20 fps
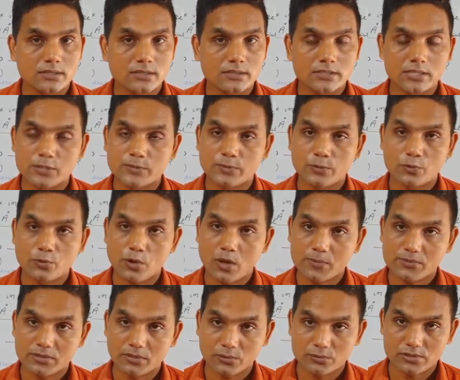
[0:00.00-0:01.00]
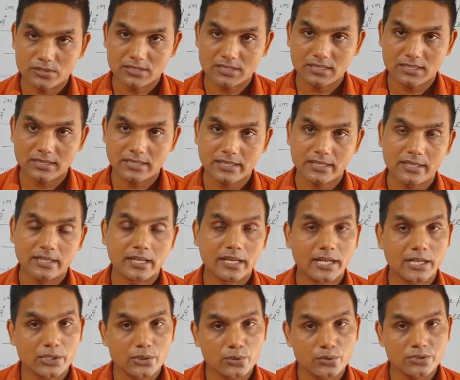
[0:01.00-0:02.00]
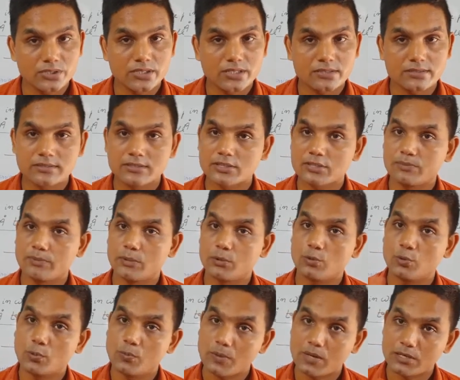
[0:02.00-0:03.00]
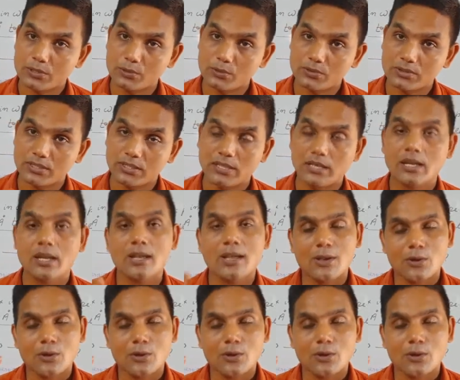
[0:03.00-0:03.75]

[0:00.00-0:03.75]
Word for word: जिसको आप सोल्यूशन करते हैं हेट्रोजीनियस जिसमें दो पार्ट होते हैं